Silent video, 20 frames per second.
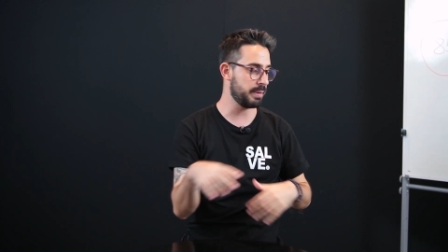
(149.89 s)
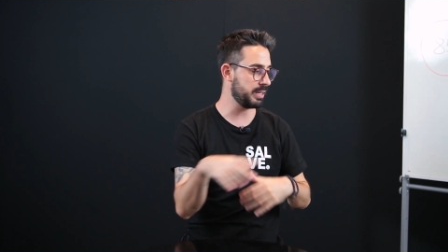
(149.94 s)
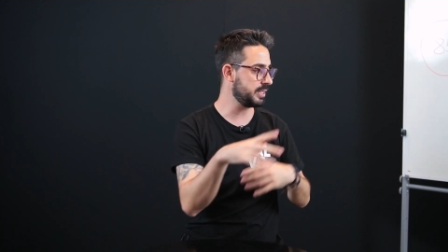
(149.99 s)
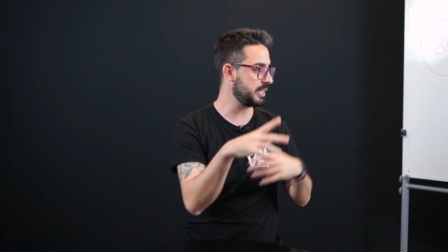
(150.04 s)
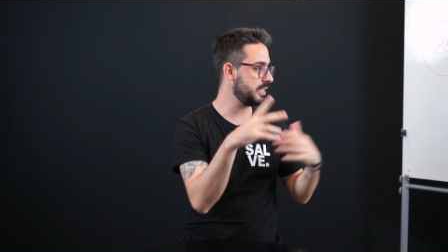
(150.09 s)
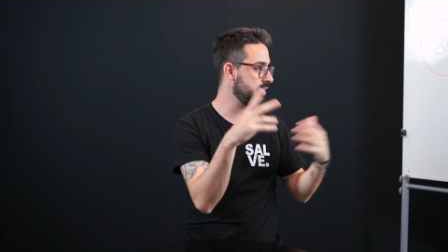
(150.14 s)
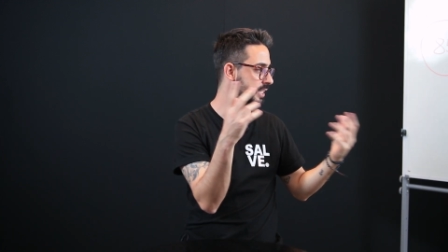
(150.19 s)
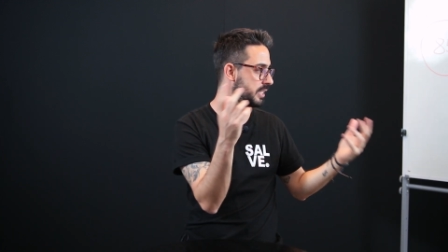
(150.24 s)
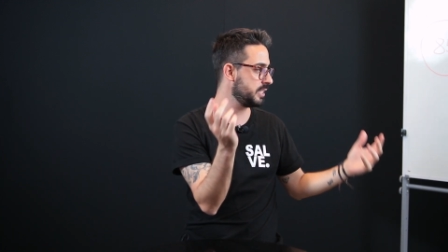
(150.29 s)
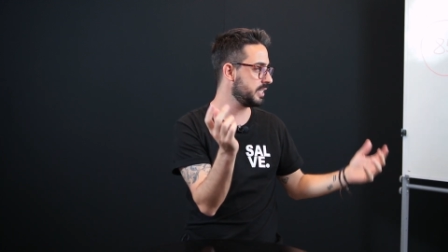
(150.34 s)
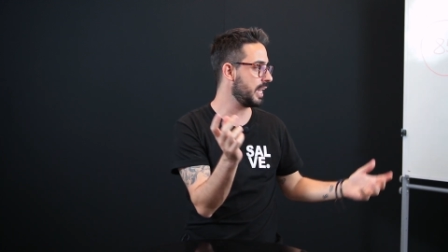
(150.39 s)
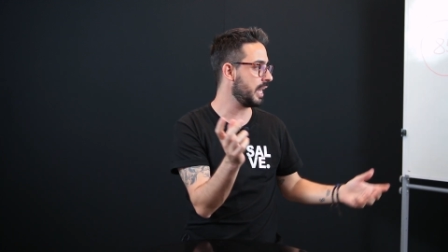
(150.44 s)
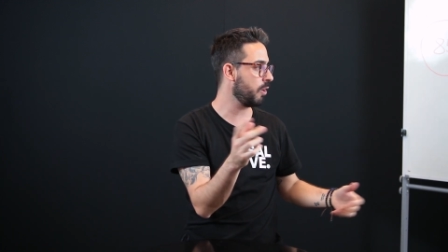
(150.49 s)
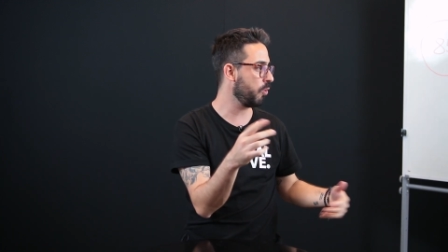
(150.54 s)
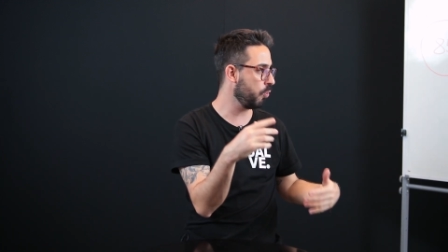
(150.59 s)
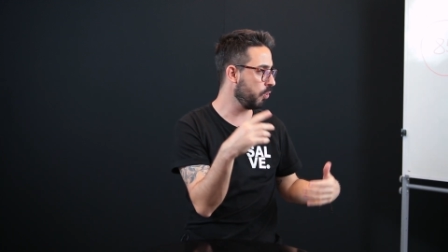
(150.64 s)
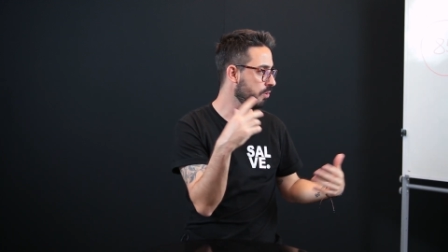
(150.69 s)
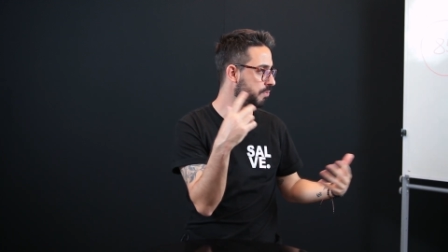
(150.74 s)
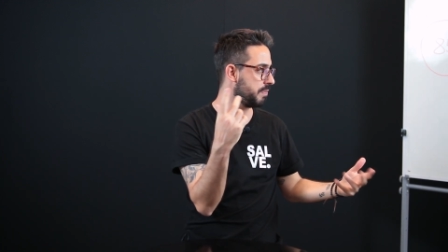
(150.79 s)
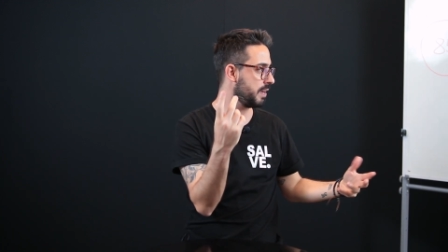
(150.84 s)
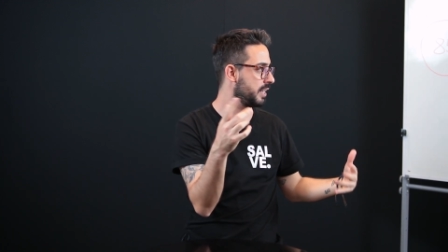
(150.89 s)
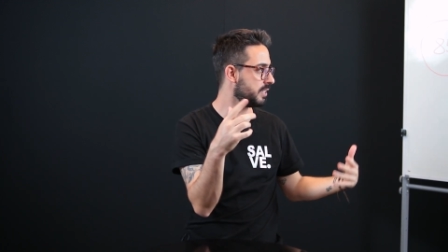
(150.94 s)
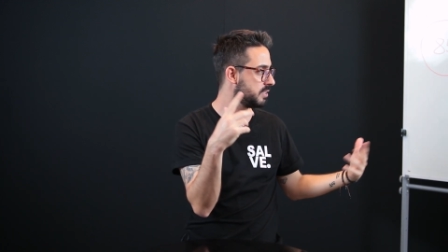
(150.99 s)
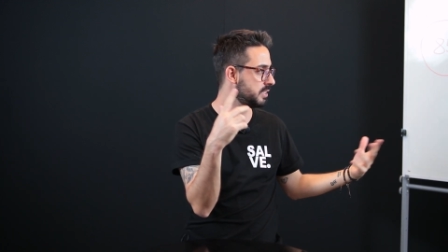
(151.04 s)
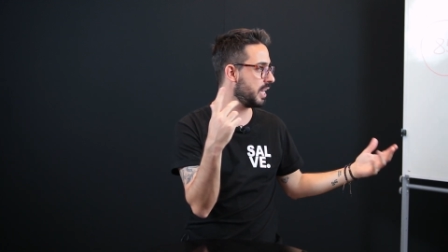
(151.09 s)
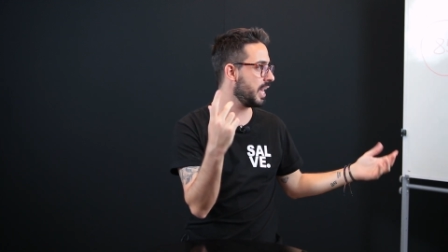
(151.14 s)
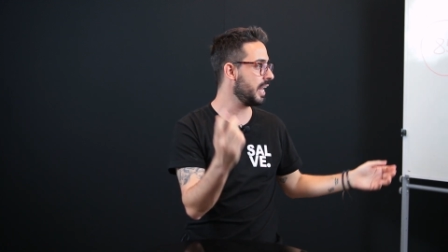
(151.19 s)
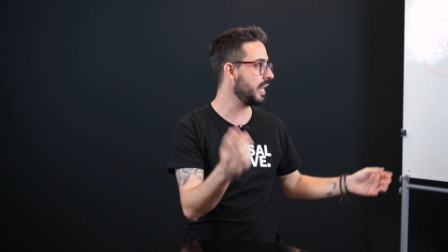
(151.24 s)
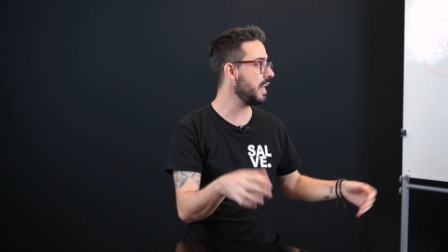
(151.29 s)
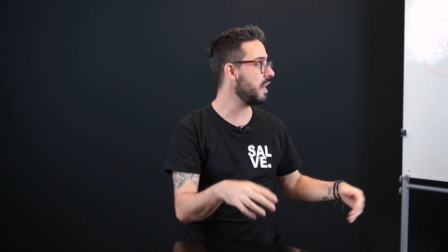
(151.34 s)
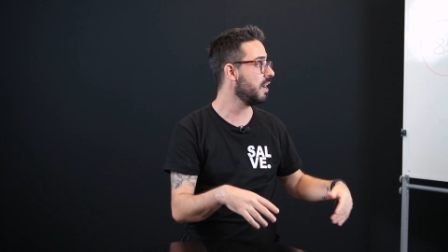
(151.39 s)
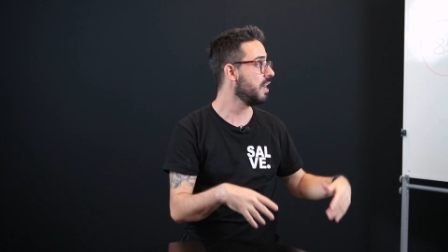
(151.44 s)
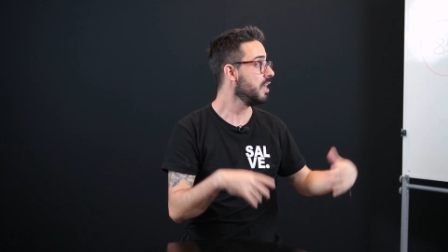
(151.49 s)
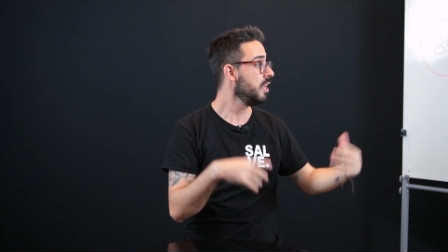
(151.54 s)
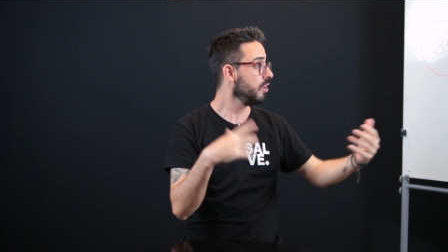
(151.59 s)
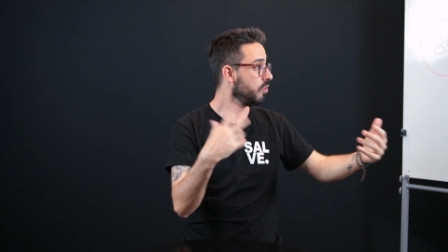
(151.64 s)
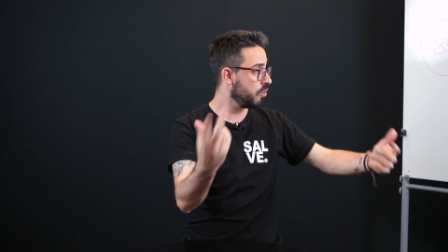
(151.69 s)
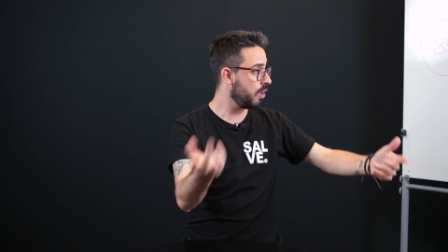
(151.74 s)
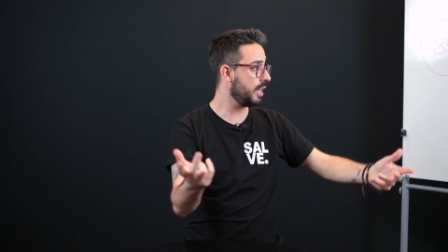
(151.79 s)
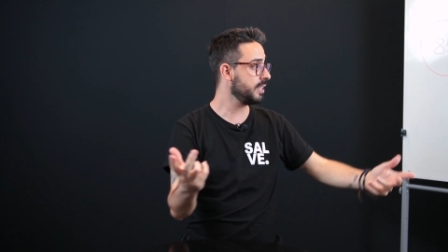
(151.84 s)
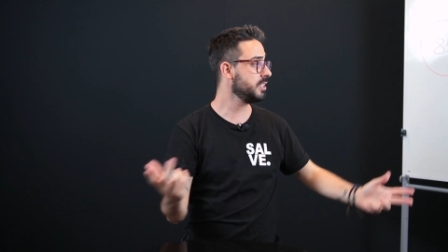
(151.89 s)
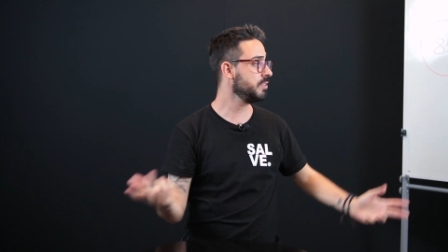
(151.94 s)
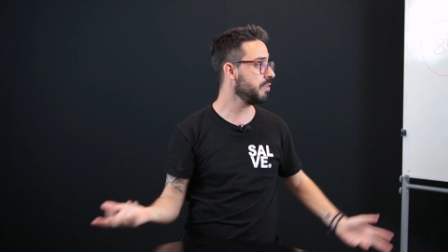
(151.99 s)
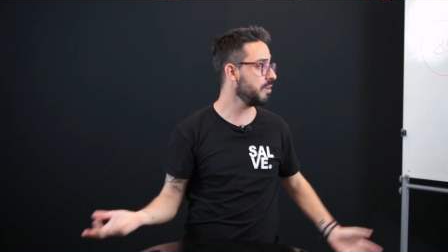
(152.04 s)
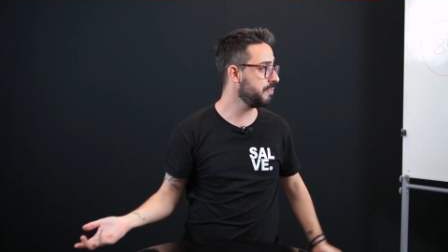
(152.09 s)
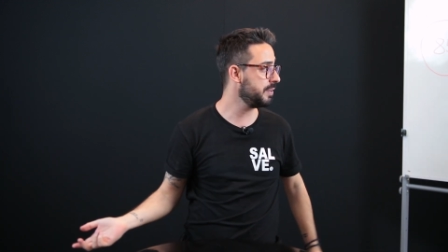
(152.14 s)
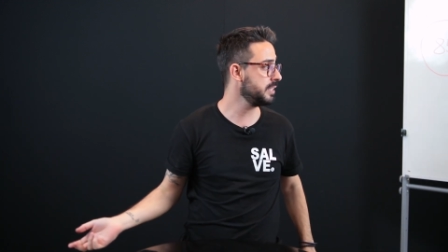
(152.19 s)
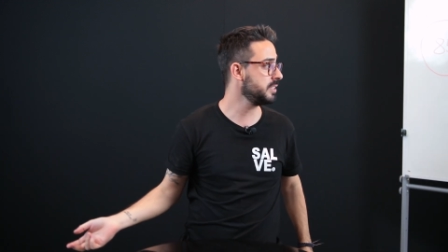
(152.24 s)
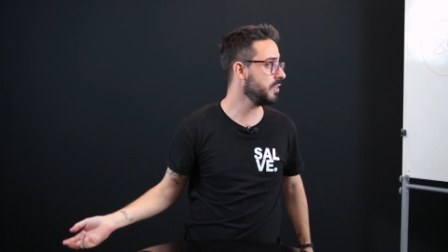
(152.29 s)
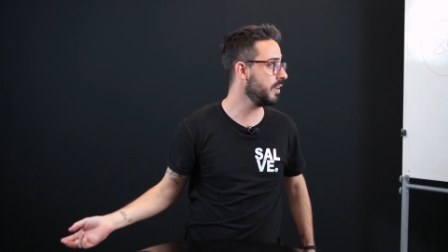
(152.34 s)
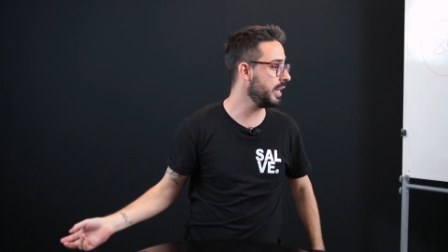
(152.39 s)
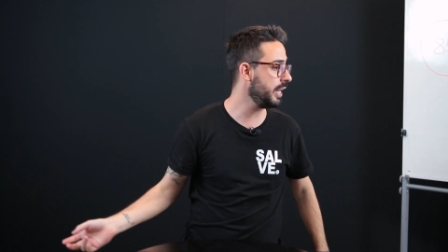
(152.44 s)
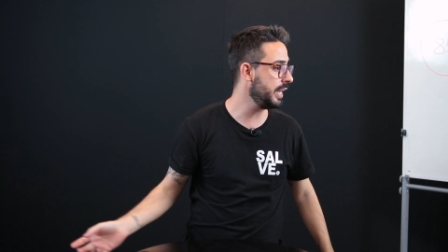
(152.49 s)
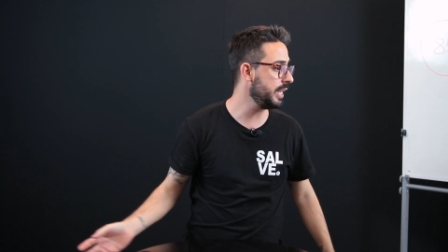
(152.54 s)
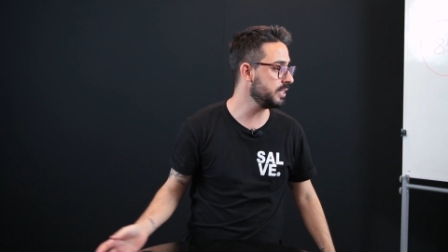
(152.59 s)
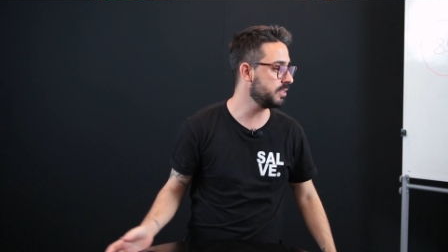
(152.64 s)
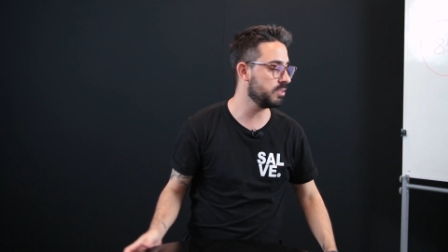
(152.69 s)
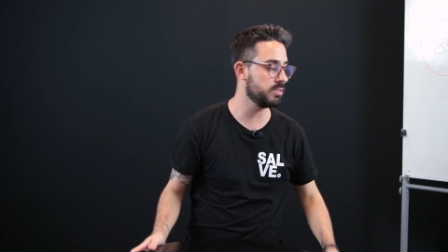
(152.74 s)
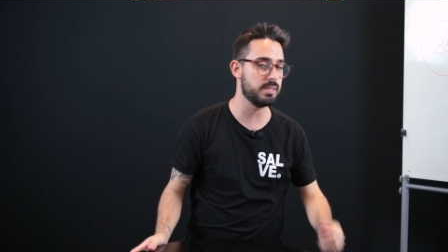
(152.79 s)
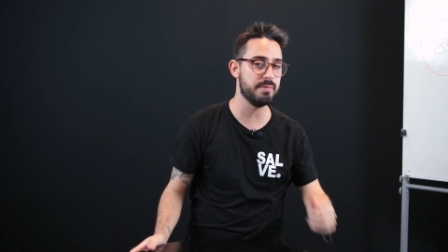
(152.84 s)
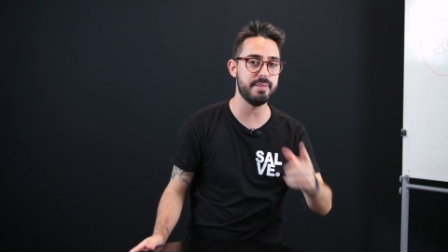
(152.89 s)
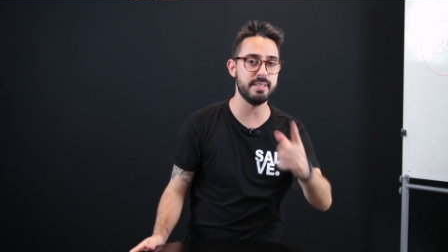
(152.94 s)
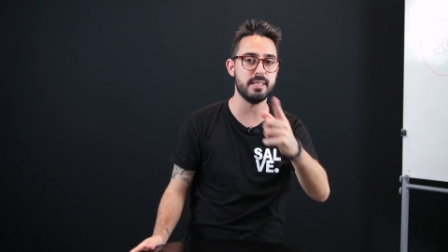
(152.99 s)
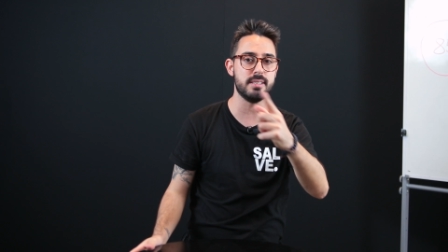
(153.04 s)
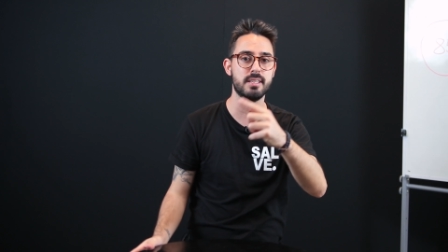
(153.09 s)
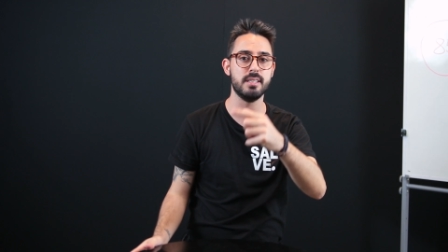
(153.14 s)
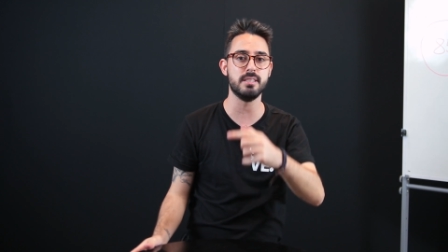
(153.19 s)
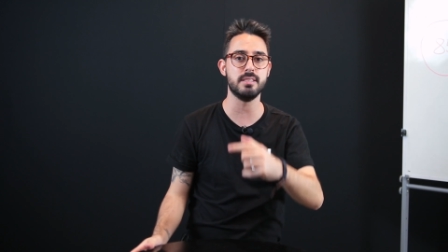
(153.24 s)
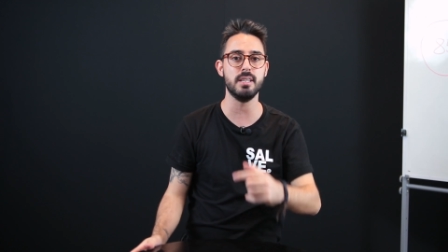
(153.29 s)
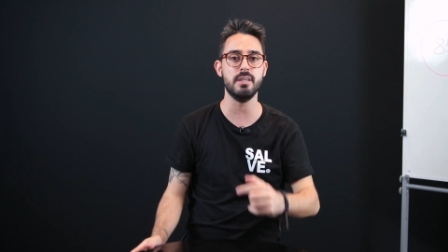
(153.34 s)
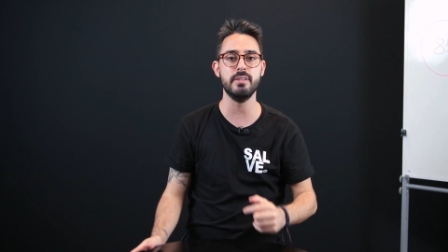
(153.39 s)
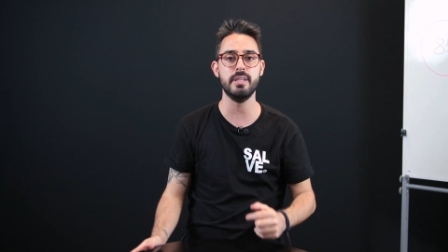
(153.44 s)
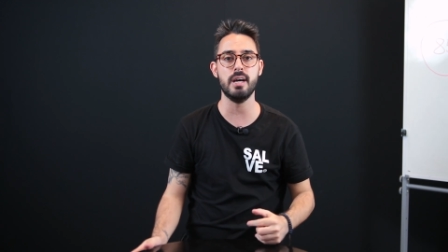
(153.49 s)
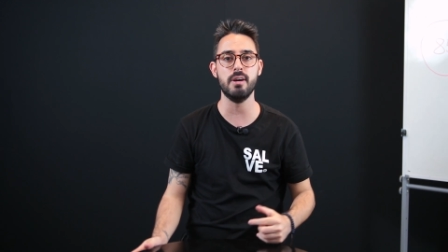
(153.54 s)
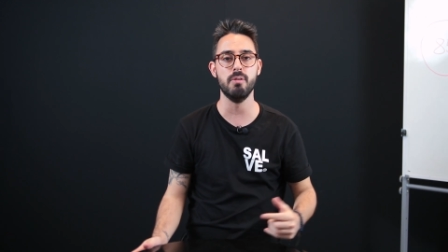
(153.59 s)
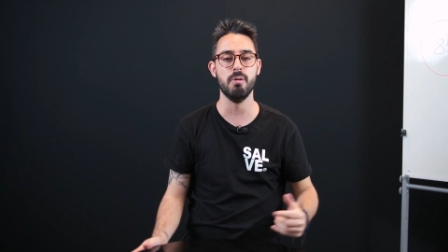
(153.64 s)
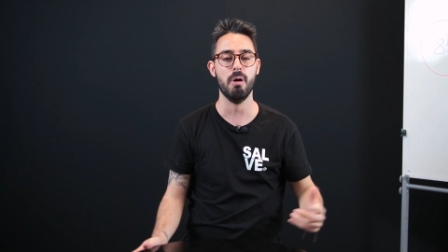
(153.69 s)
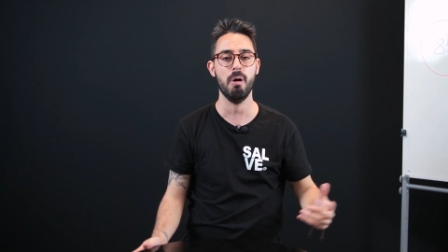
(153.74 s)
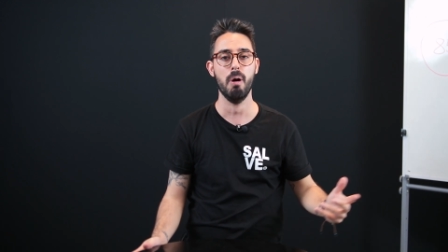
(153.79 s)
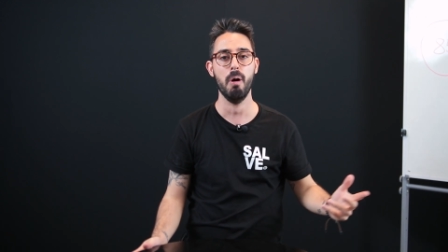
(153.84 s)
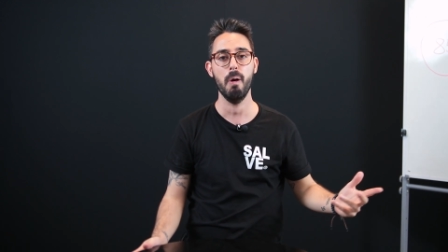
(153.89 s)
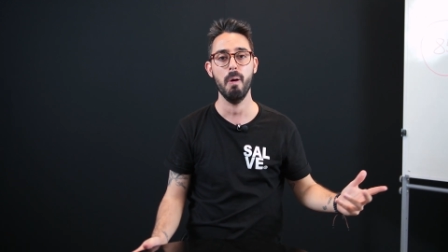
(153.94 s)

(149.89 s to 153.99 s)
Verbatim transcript: Porque tem gente que é louco e fala assim: ah, não, nossa, eu vou fazer o Enem, então você fez a inscrição? Não.